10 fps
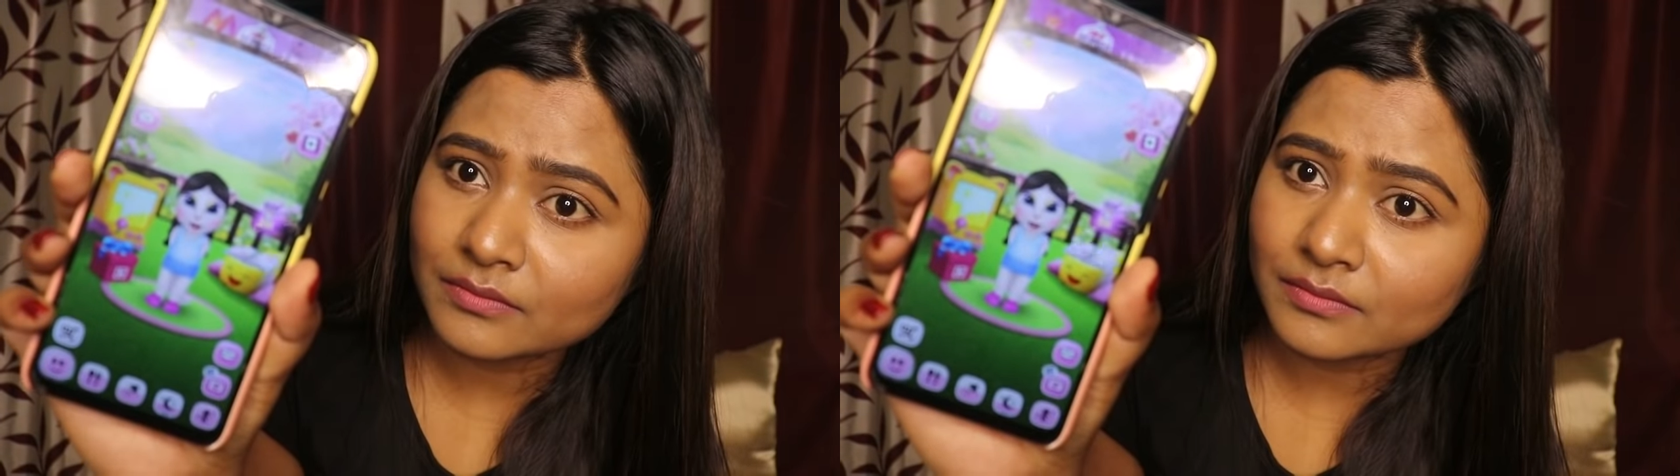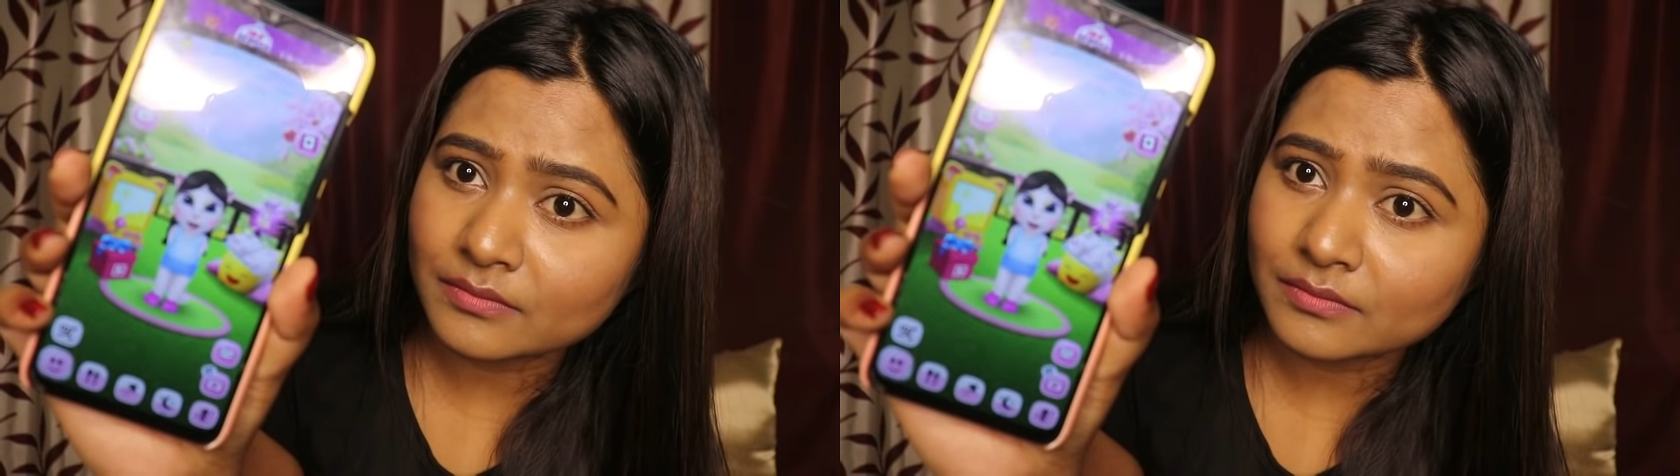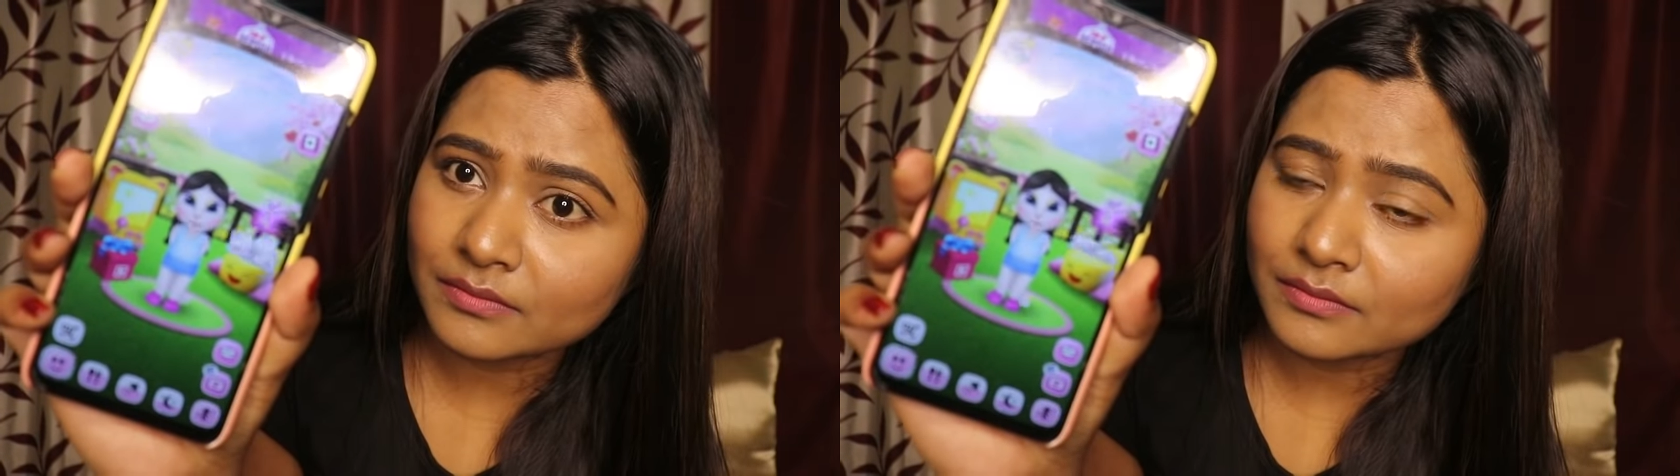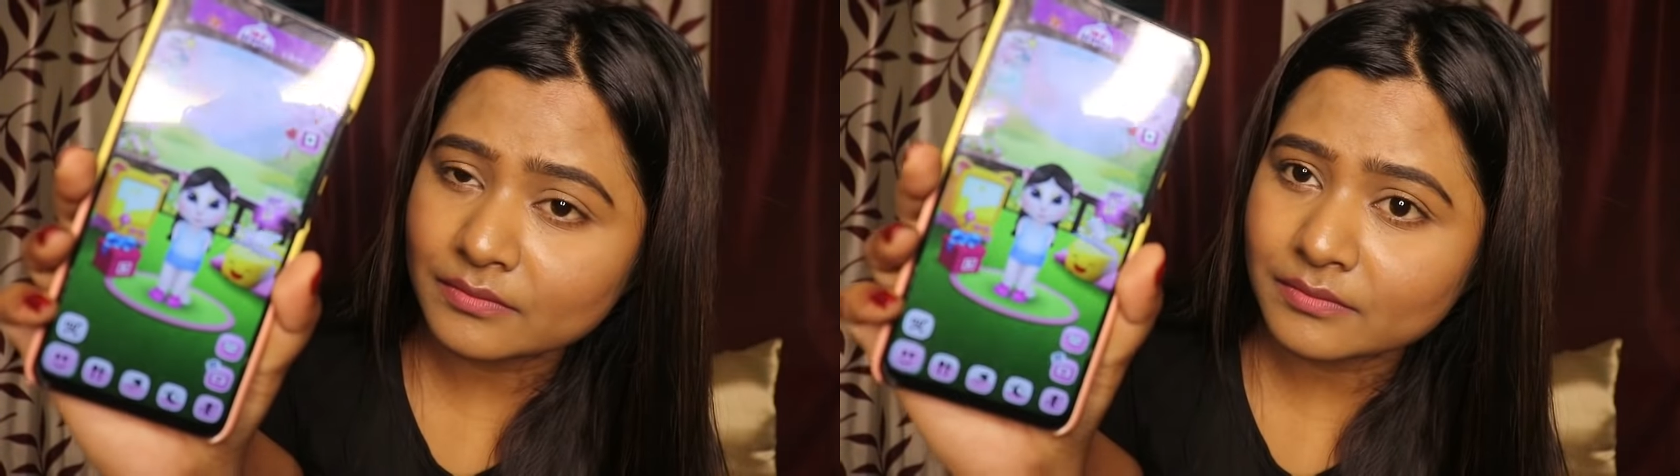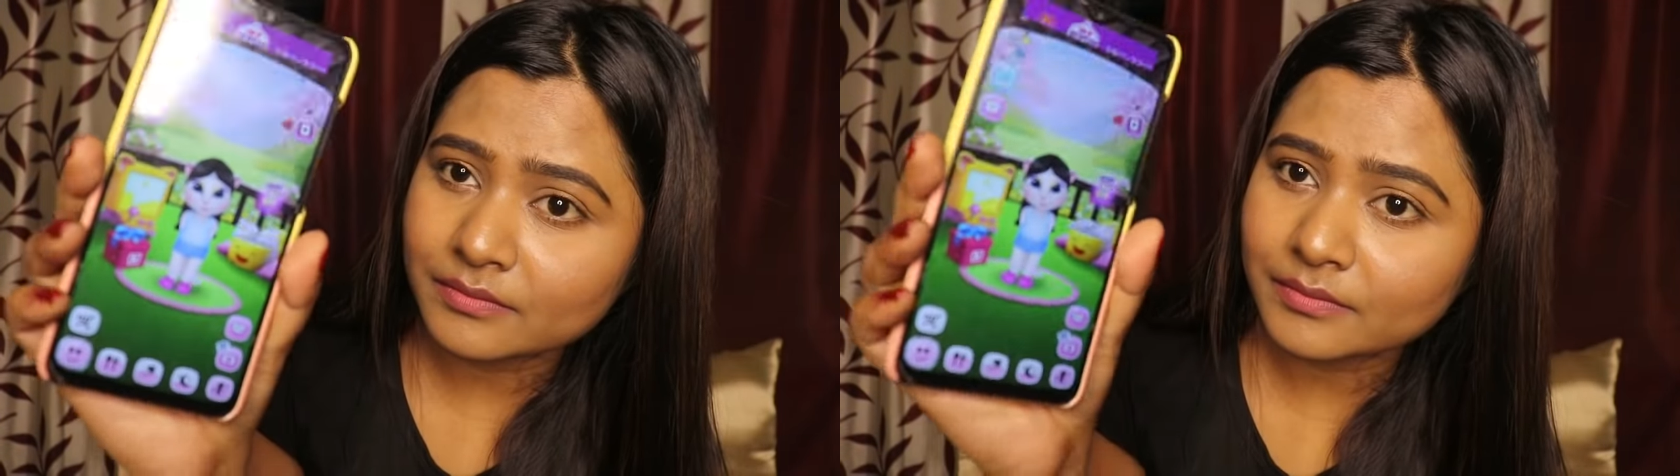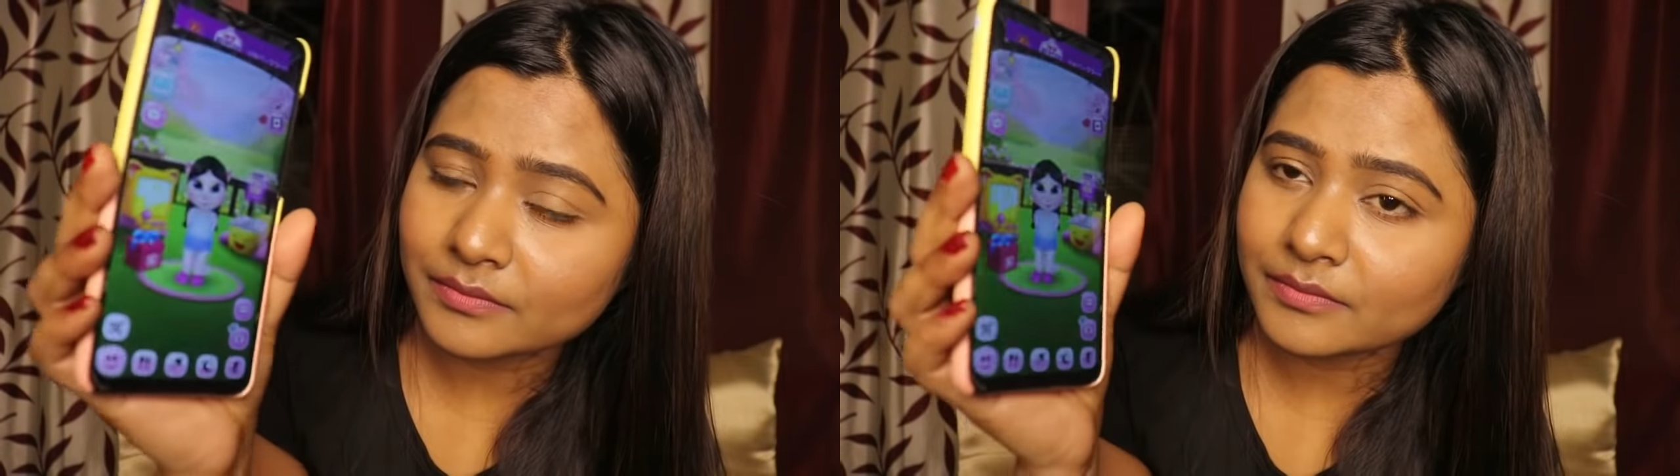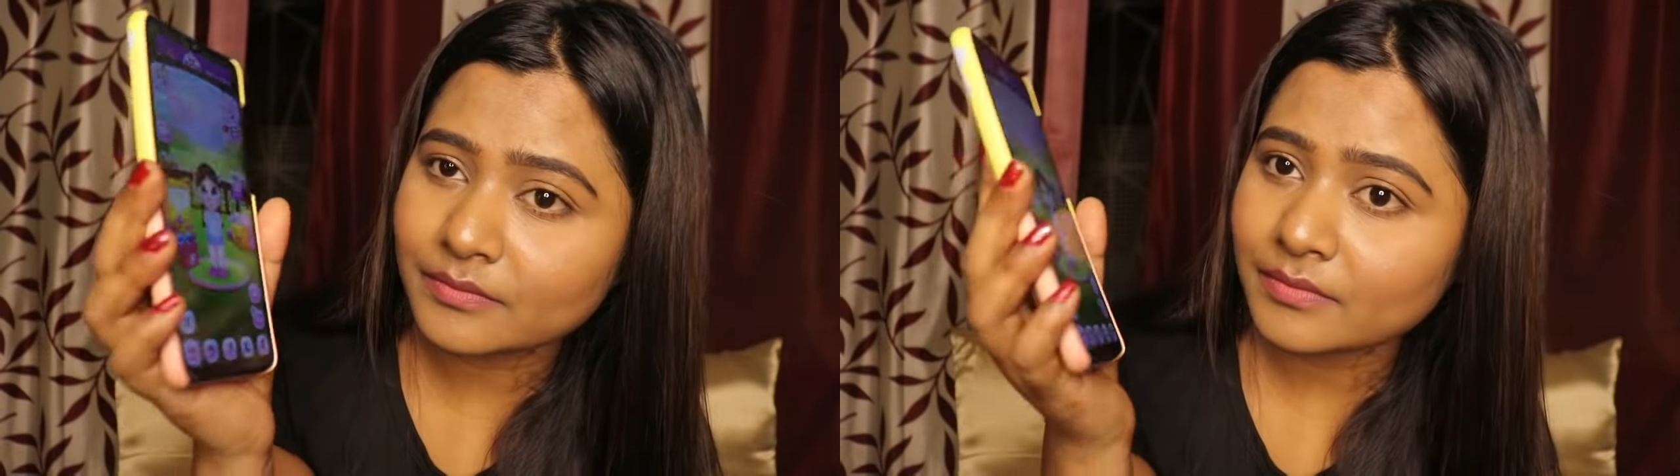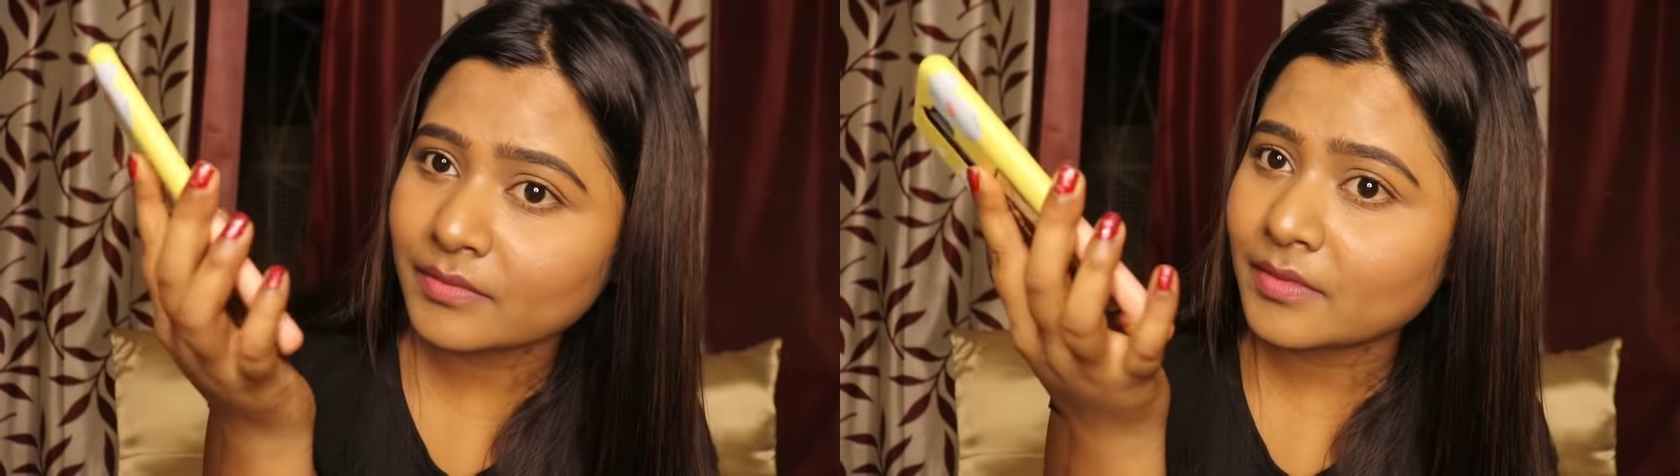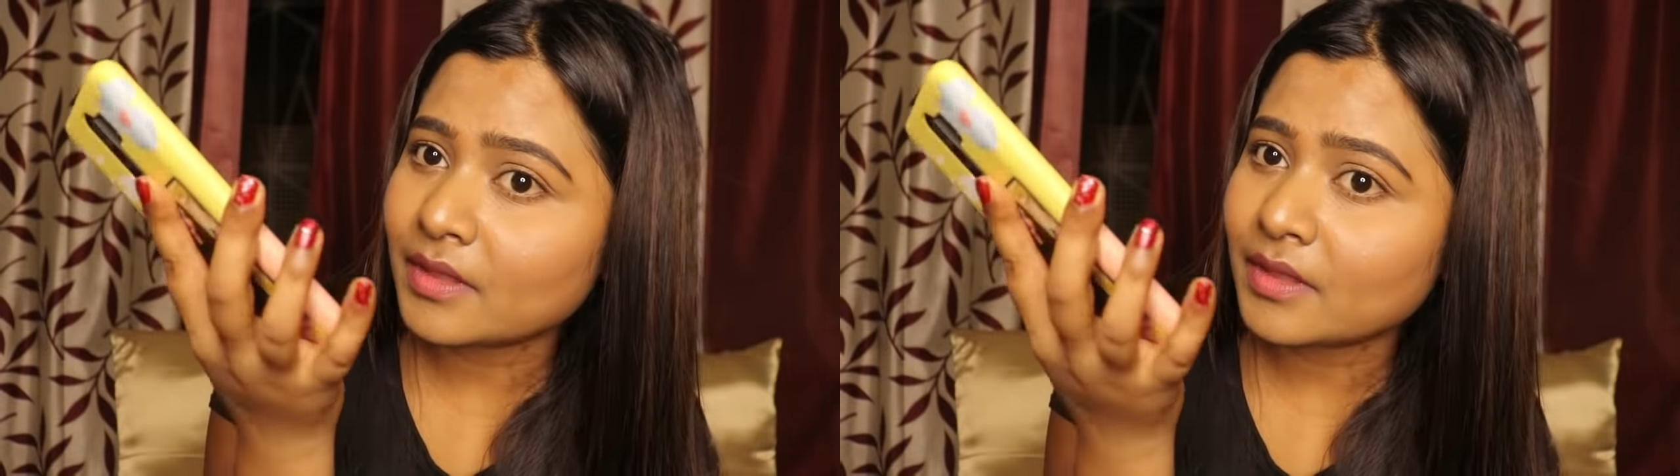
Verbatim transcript: चाहते हो